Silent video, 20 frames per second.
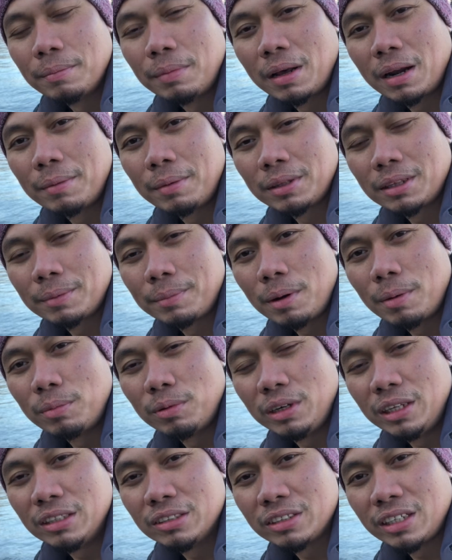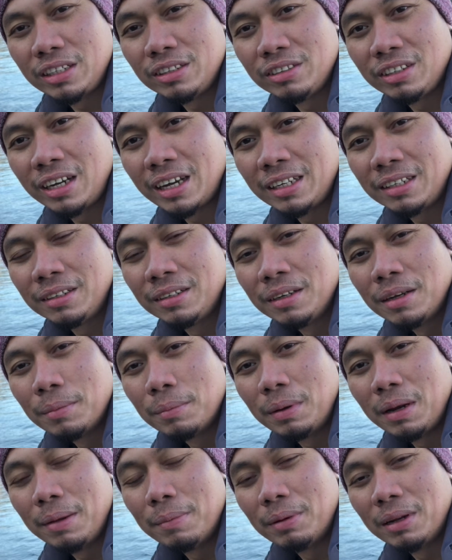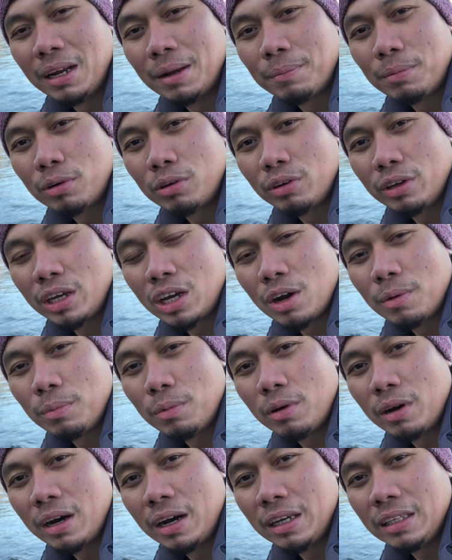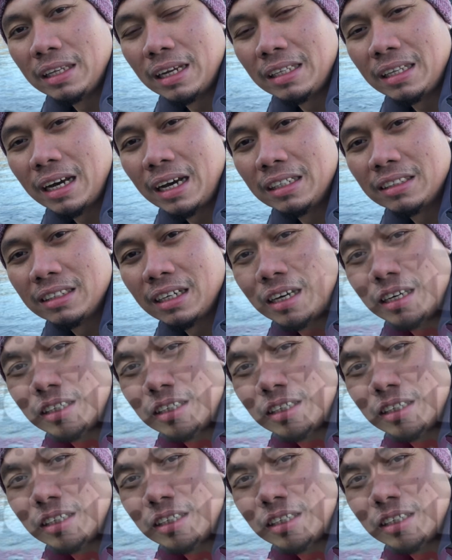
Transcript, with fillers: para magtrabaho po dito sa New Zealand. Maliban lang po kung ikaw po ay dadaan sa